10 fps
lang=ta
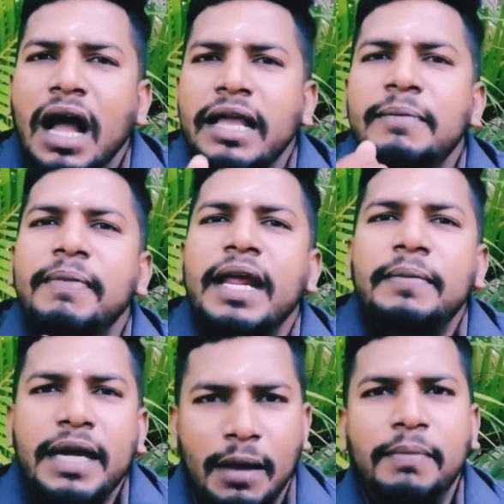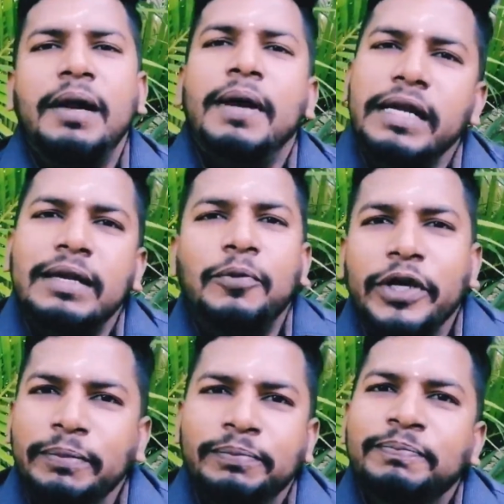காயும் இந்த அம்மனை மாணிக்க
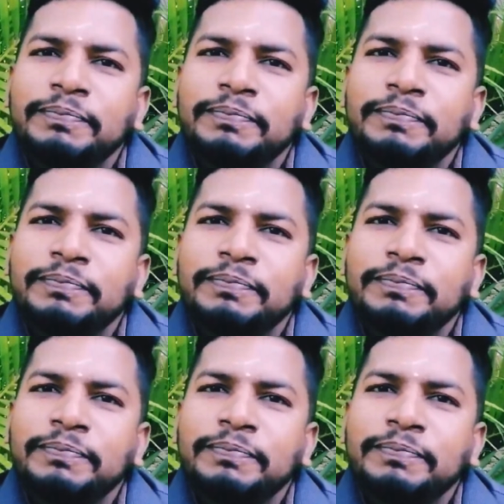முடியும்